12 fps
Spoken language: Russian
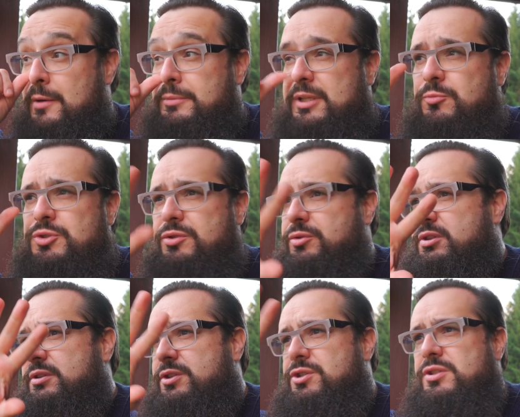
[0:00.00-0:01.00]
потому что вот
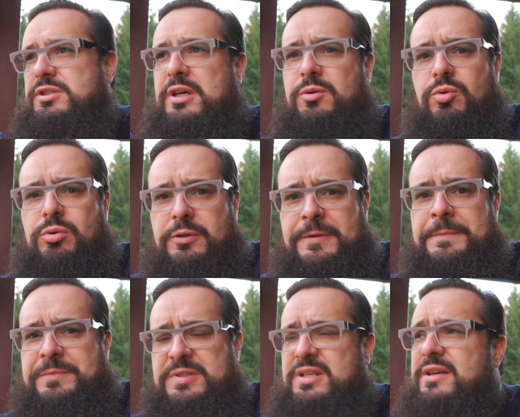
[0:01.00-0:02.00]
этот чистокол
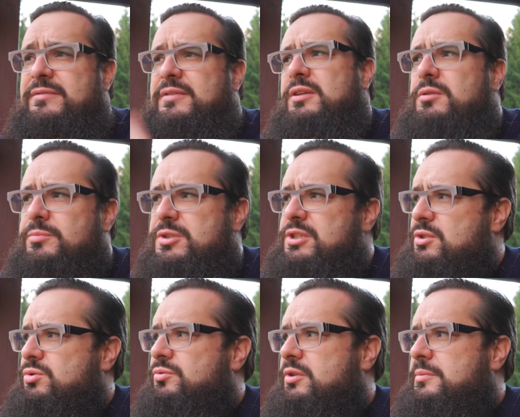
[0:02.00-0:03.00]
деревьев, который мы
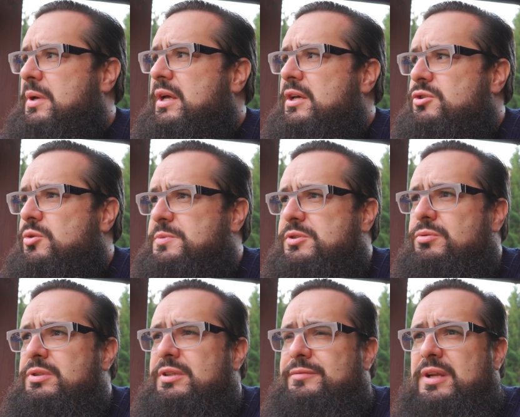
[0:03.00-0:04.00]
сейчас увидим, собственно,
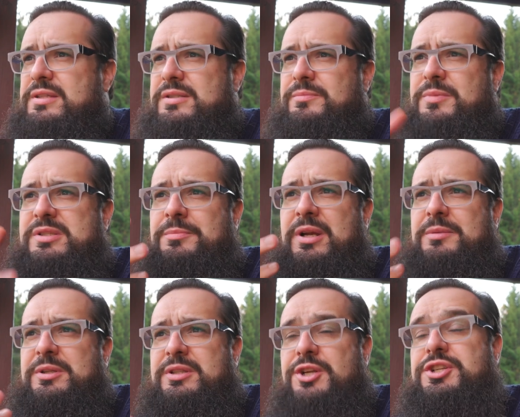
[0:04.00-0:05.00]
он и является максимальным
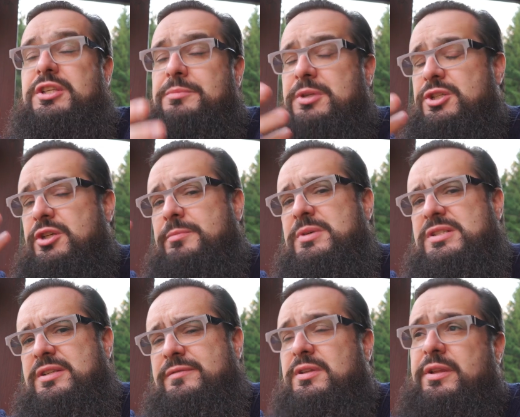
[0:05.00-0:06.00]
отражением наших
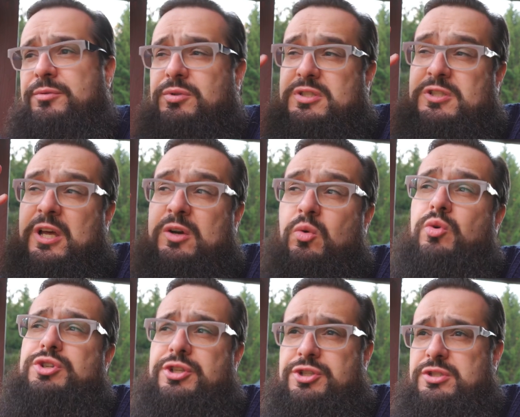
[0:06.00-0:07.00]
мыслей в голове. У нас такой
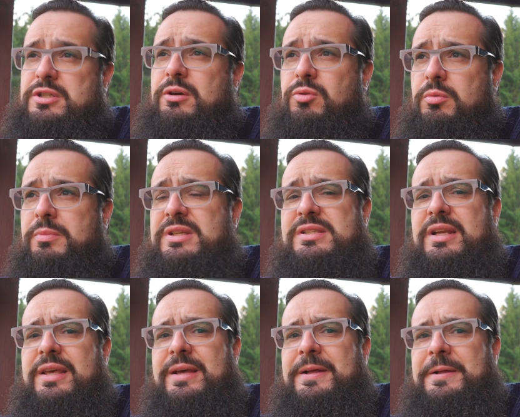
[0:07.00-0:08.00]
же чистокол мыслей,
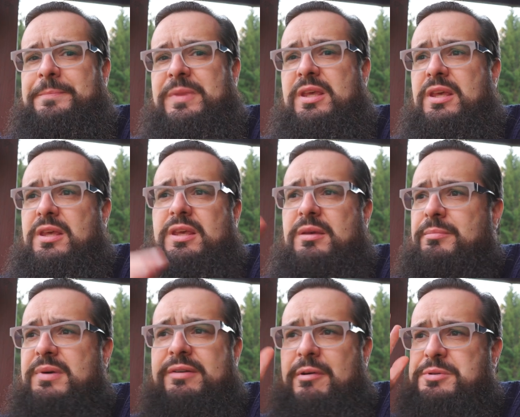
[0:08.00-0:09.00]
и
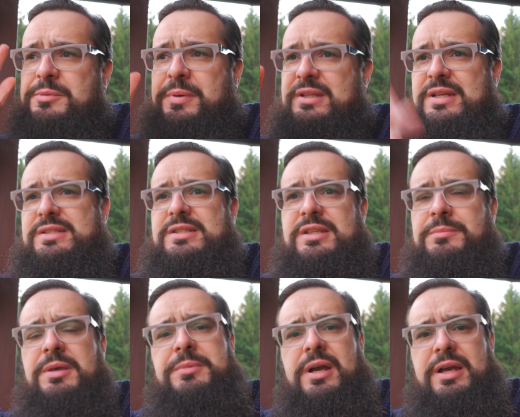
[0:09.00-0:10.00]
мы вообще понятия не
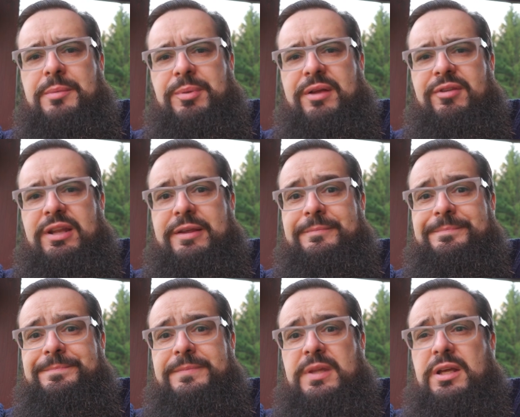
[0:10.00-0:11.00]
имеем, какая правильная.
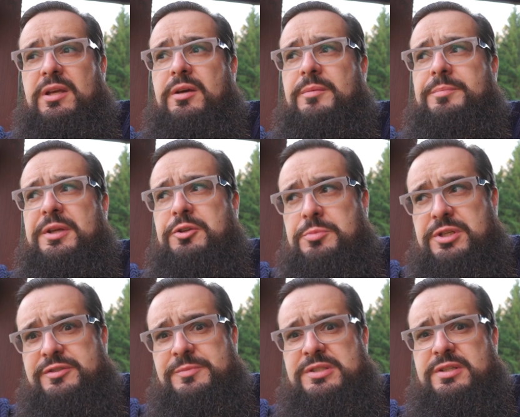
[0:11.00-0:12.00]
Пойдем
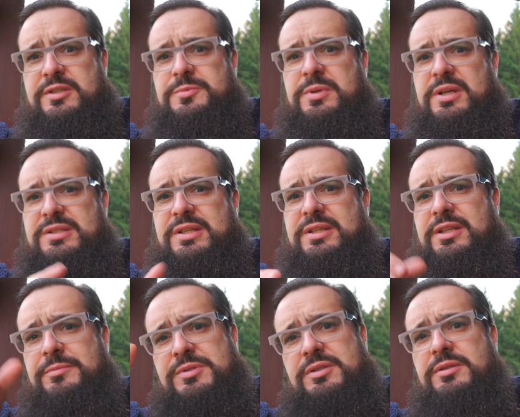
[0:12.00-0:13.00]
сейчас вместе разбираться,
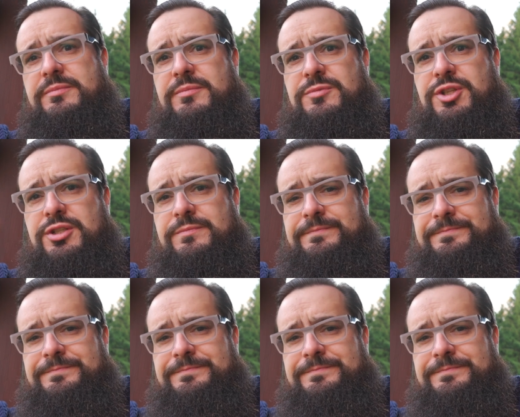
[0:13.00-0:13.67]
оденемся и чешем.